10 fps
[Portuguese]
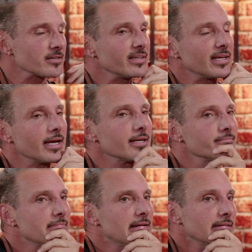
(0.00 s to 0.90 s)
Eu falei, cara,
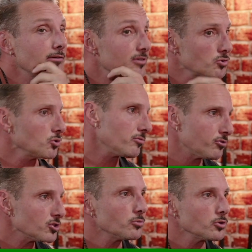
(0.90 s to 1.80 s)
talvez hoje eu
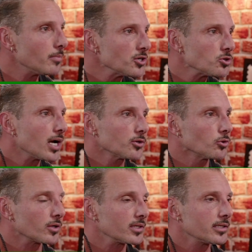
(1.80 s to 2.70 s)
fosse muito mais
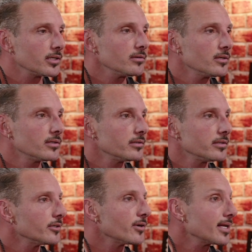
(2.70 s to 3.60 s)
jogador, entendeu?
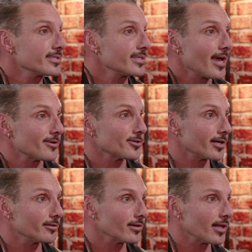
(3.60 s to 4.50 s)
Eu era zero
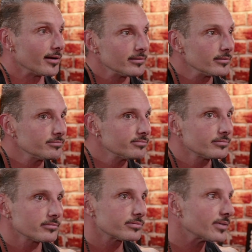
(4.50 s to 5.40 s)
jogador lá. Eu
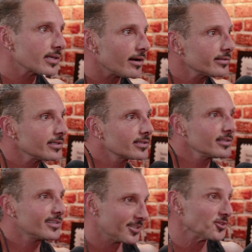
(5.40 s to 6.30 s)
uhum. ficava tentando
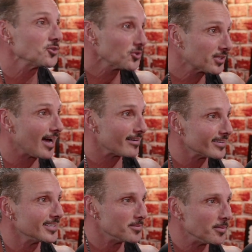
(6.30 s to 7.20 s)
entender onde eu tava
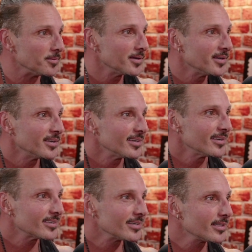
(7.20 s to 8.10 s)
ali mesmo. Uhum.
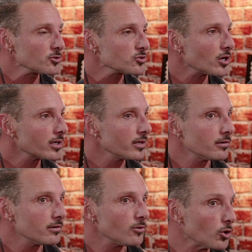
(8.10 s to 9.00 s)
Entendeu? Só que
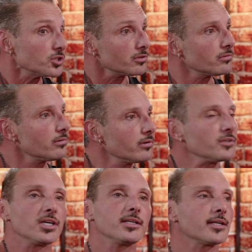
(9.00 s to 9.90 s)
eu, hoje eu
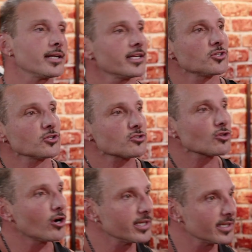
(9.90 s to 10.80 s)
já entraria de outra
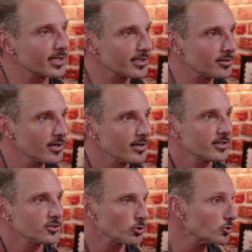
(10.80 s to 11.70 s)
história, entendeu? Uhum.
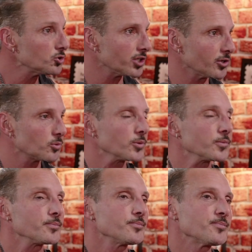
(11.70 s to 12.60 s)
De outro jeito.
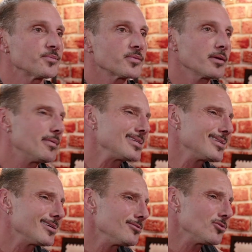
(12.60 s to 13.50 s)
Uhum. Mas
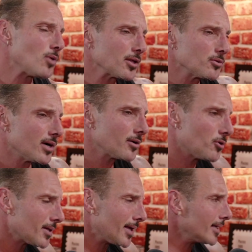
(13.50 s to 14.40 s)
então eu não guardo o
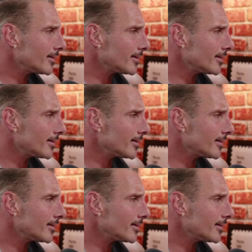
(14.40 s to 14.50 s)
rancor nada.